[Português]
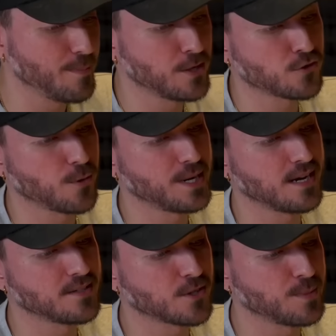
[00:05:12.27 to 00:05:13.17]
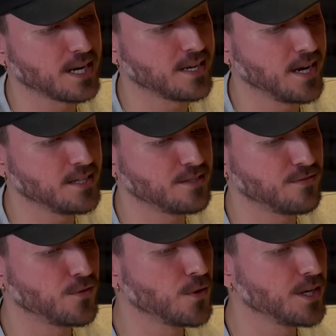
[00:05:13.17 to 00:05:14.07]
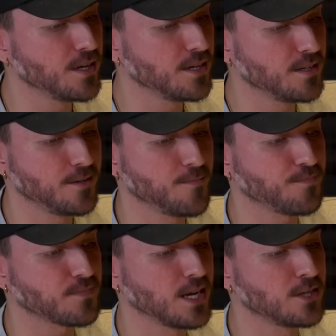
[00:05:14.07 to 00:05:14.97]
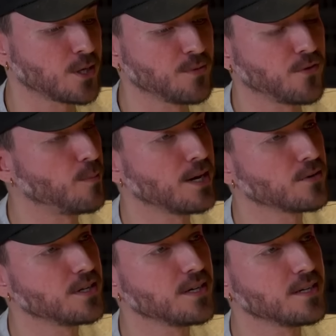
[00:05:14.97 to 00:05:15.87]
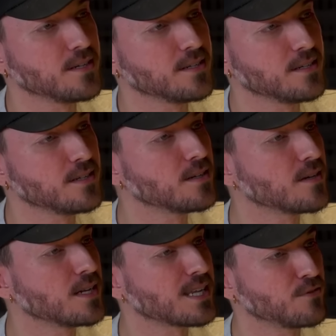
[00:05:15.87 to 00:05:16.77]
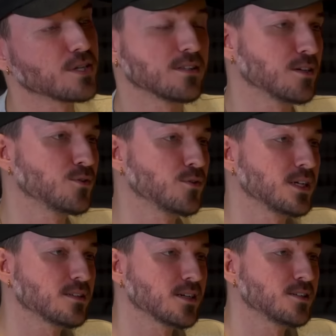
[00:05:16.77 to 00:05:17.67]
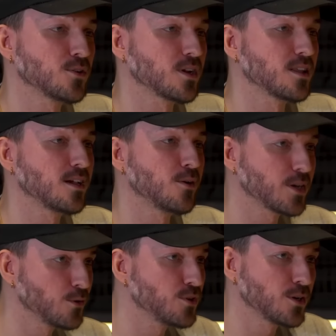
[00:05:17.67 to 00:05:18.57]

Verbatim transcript: primeiro sobre a, sobre a Cade foi. Eles só me informaram que eles estavam tentando esse, esse outro undercarry, que é o